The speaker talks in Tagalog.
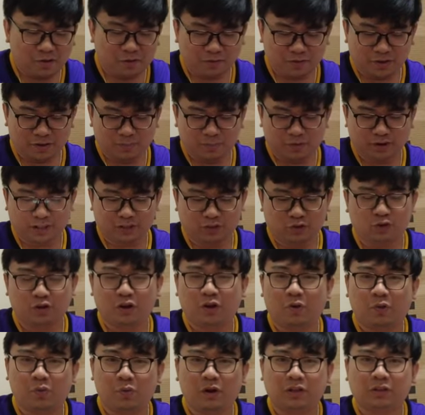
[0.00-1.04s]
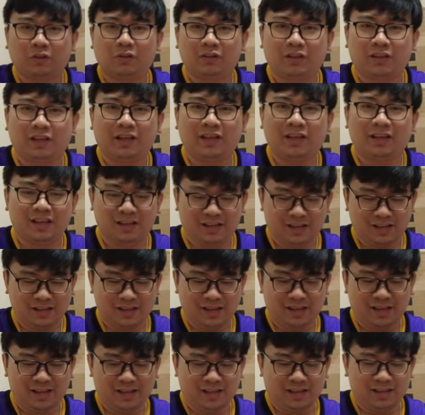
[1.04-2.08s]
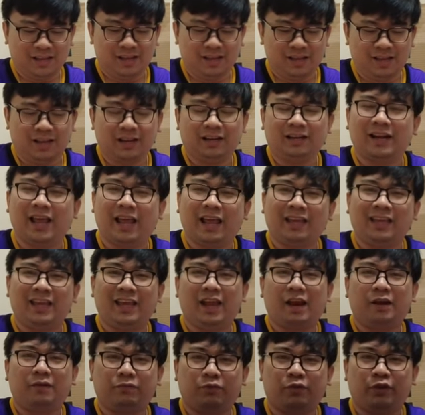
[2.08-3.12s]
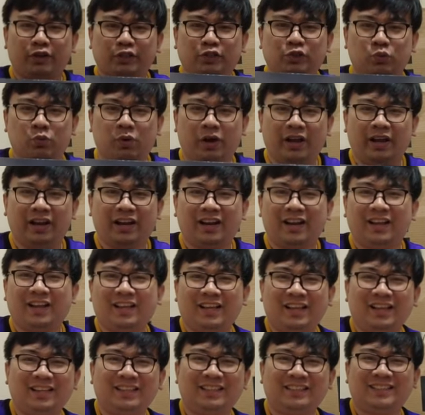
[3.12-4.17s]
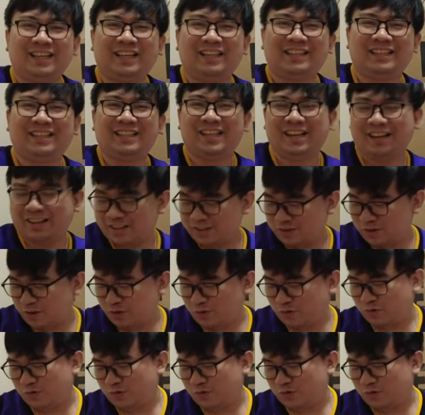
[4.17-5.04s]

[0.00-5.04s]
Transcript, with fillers: favorite ko nakuha today. Nike Air Force 1 set. Tinan nyo yung